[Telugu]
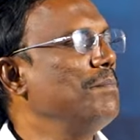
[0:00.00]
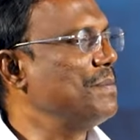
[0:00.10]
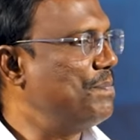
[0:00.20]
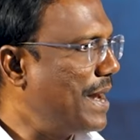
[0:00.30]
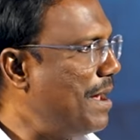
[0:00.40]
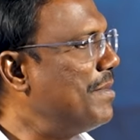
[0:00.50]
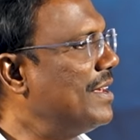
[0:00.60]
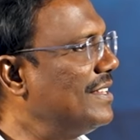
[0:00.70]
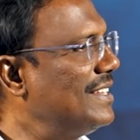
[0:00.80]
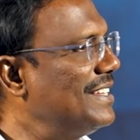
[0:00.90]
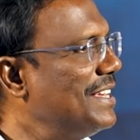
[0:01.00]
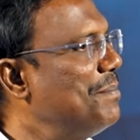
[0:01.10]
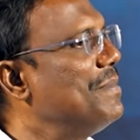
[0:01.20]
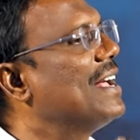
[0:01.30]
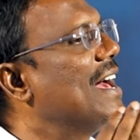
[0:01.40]
మీ ప్రేమ ఏది
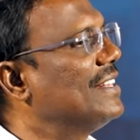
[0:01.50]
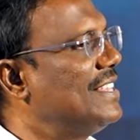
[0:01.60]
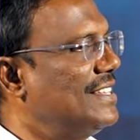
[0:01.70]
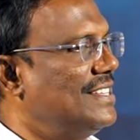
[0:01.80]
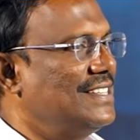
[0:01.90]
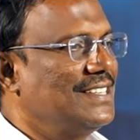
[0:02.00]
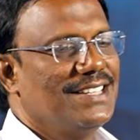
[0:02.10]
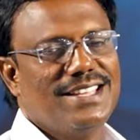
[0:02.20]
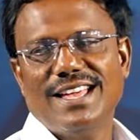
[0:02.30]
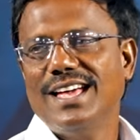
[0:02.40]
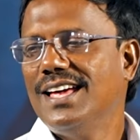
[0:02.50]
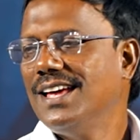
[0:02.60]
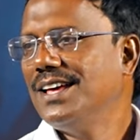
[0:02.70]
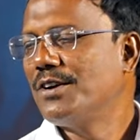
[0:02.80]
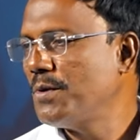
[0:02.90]
మీ ఘనత ఏది
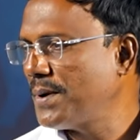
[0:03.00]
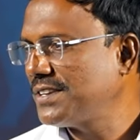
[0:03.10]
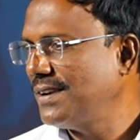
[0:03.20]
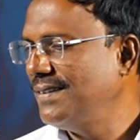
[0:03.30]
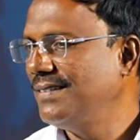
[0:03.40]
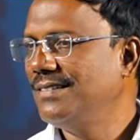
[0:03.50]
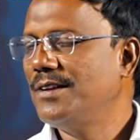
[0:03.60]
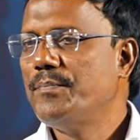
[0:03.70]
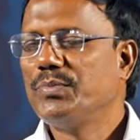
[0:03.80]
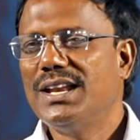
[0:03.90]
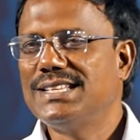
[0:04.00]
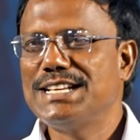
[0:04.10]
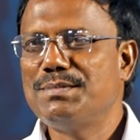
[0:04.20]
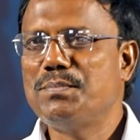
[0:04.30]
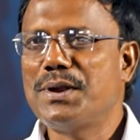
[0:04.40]
రెండు ప్రశ్నలు
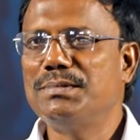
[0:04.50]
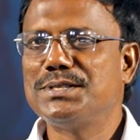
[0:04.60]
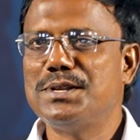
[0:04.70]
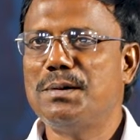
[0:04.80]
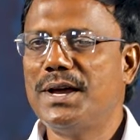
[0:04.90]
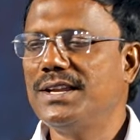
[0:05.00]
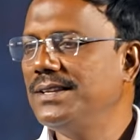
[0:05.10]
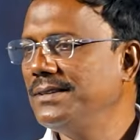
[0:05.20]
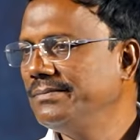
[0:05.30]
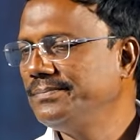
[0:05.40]
నిజంగా మనం ప్రేమిస్తున్నాం ఆయన్ని